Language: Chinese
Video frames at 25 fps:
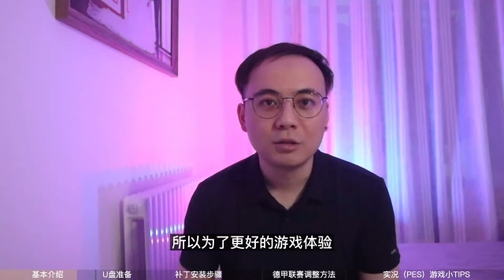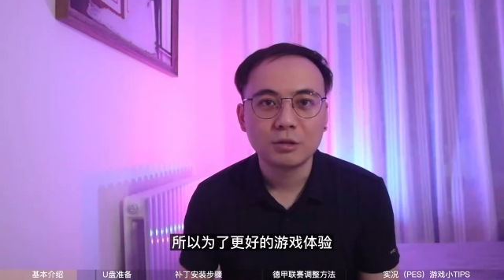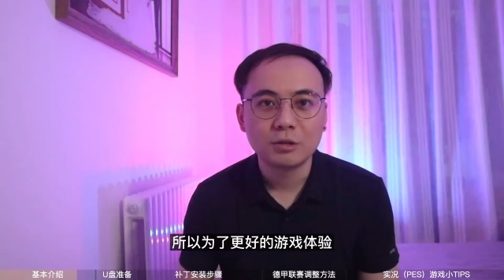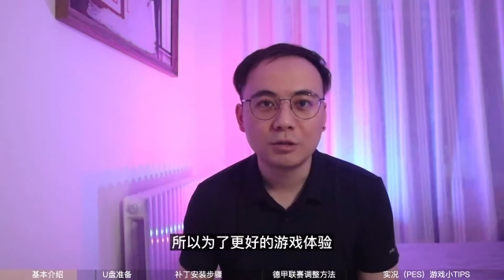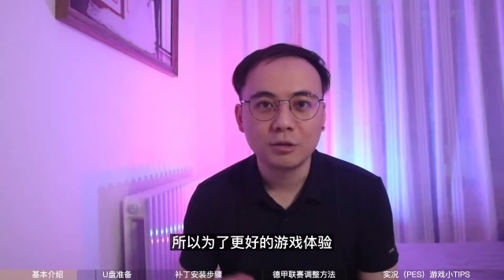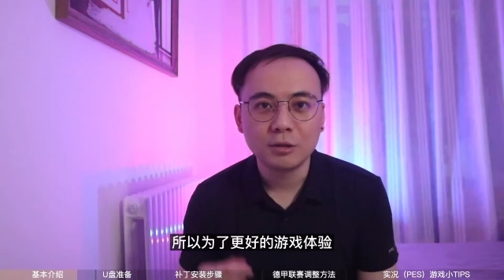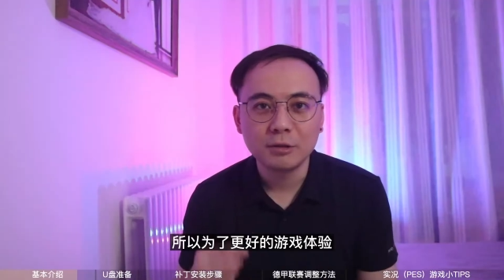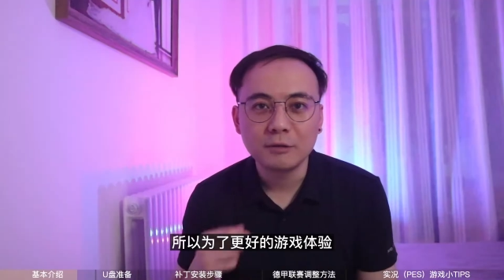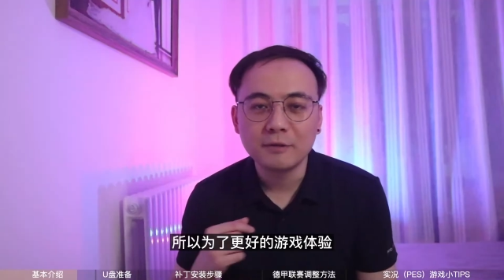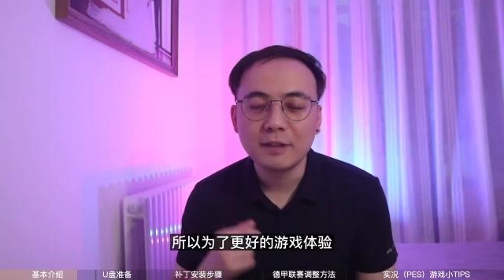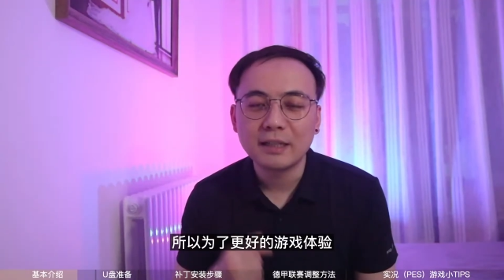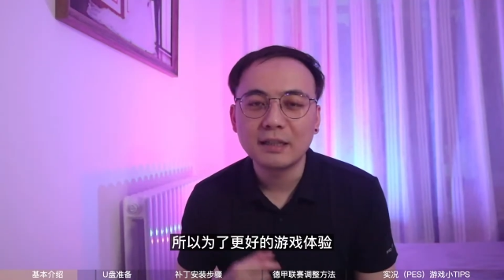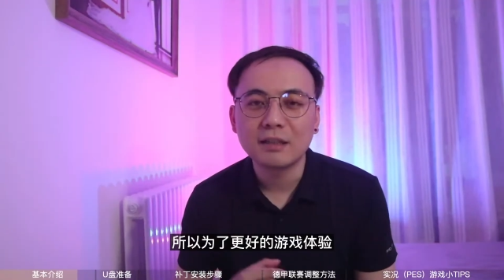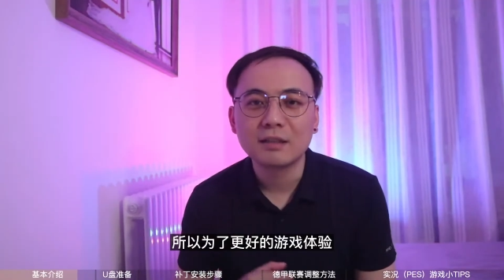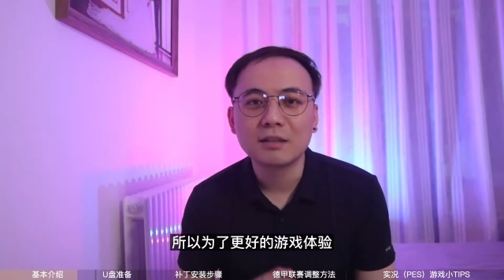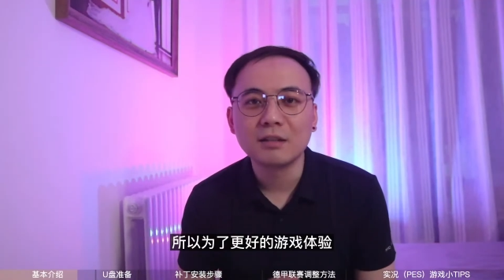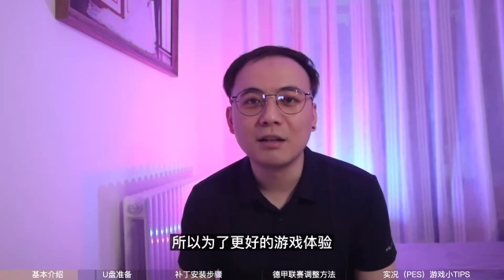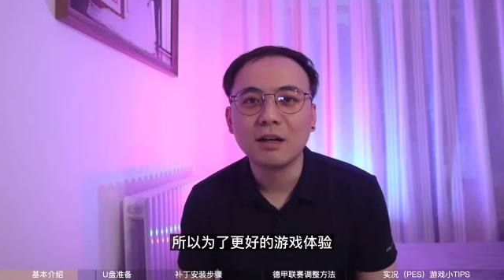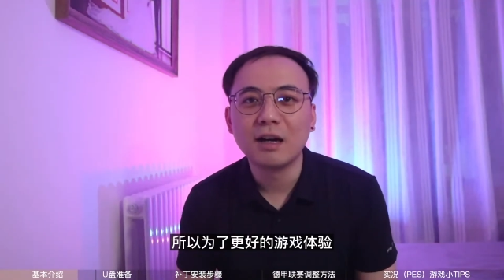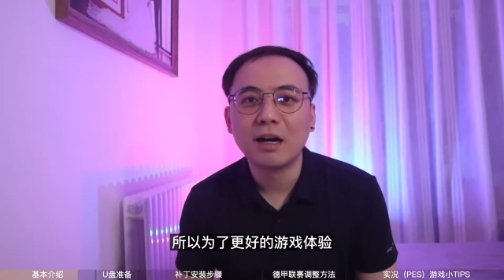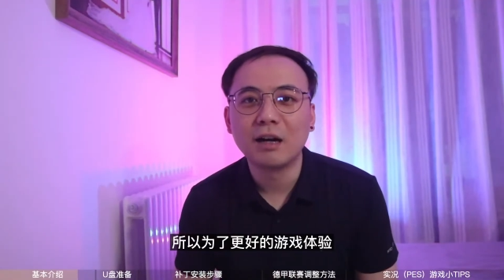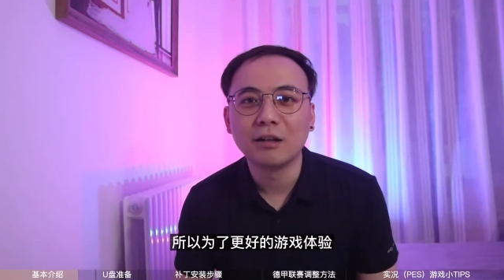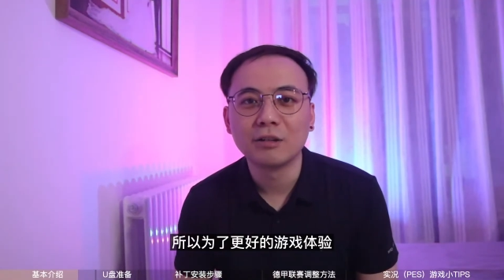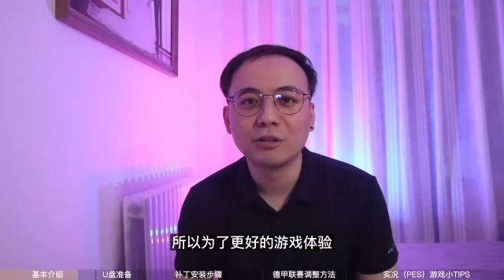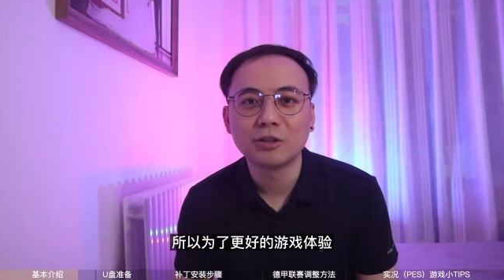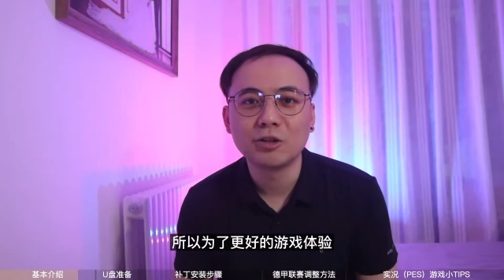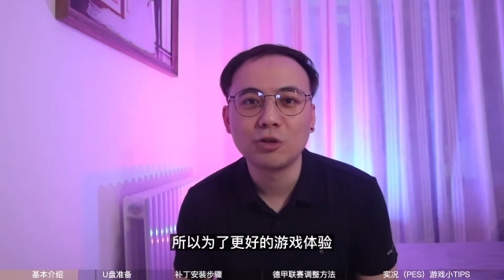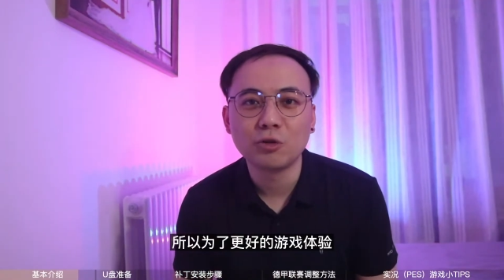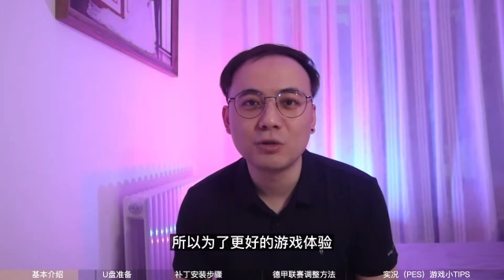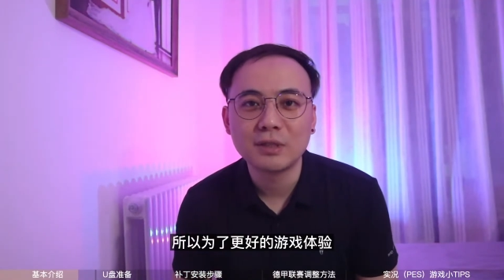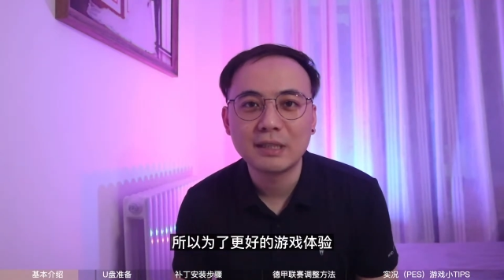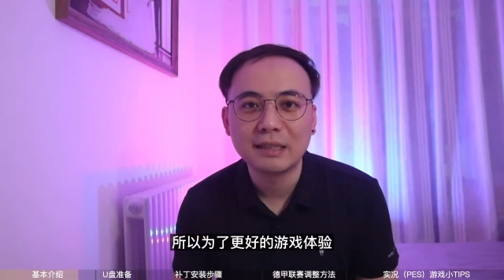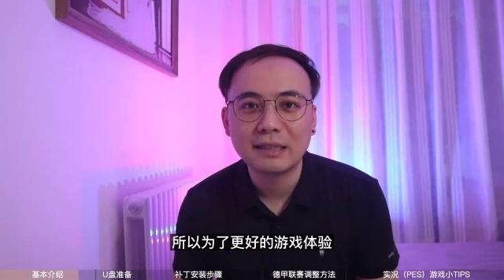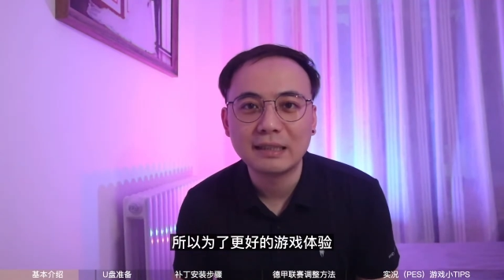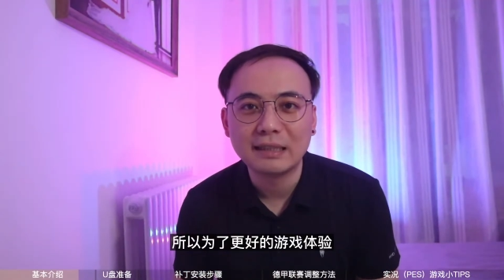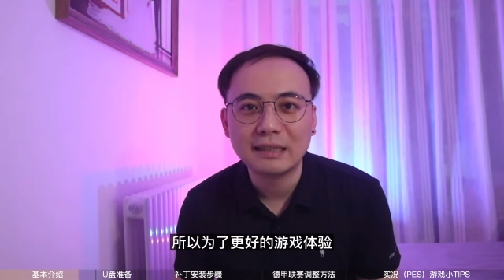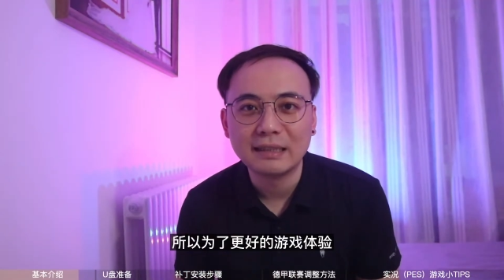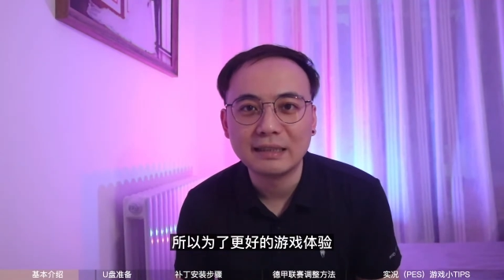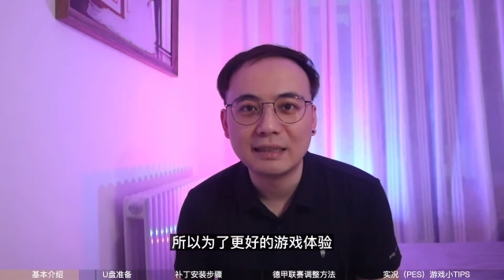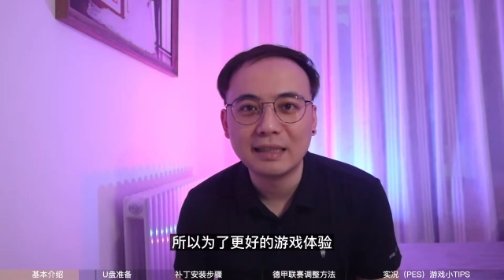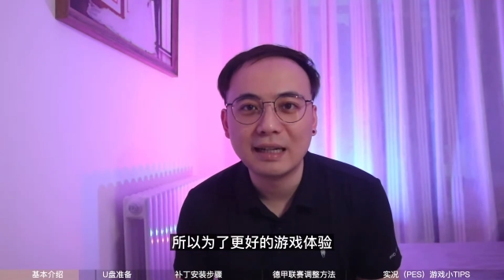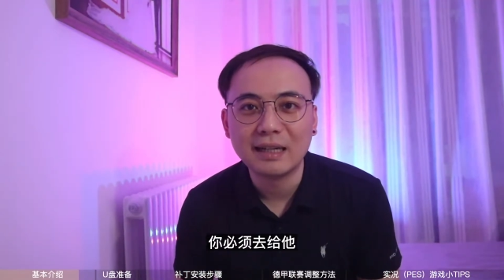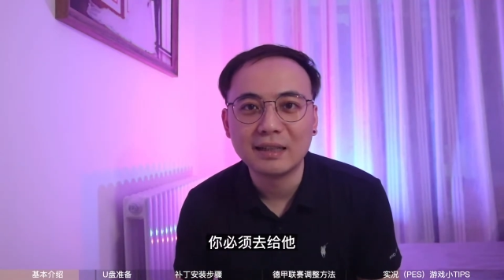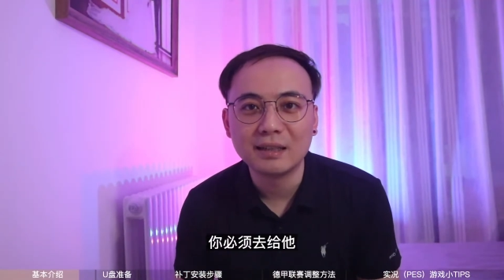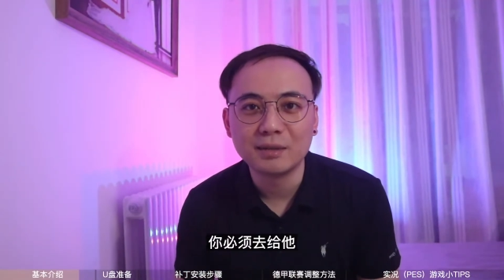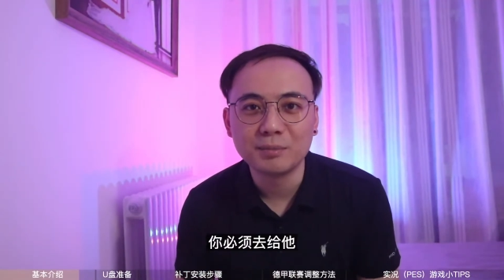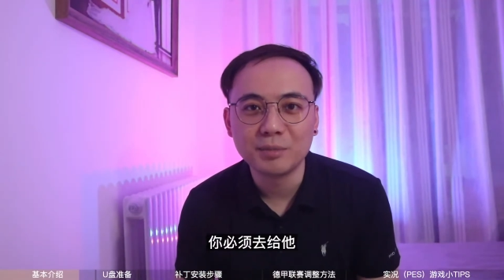所以为了更好的游戏体验，